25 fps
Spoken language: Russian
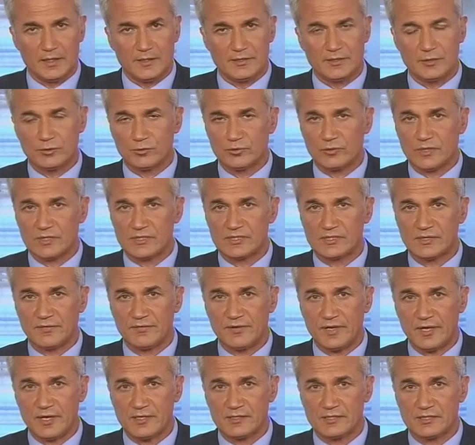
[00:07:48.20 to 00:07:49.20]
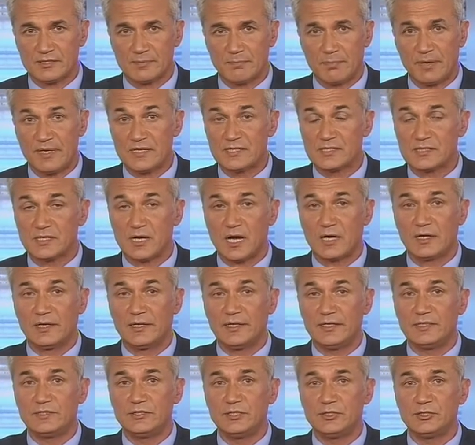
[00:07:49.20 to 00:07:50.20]
Ситуация в ЕС близка к
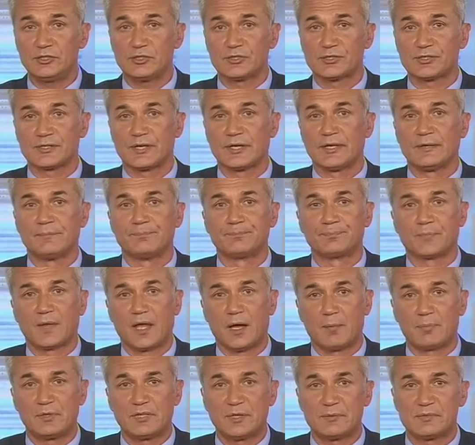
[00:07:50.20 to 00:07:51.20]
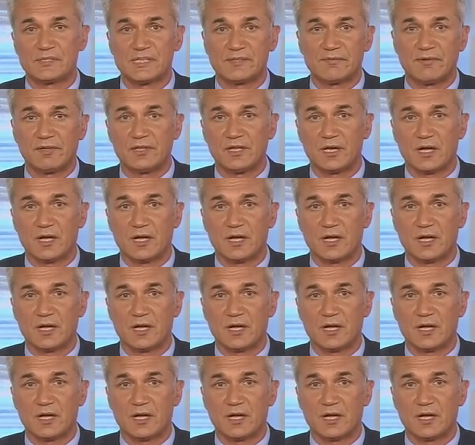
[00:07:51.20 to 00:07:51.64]
критической. Об этом заявила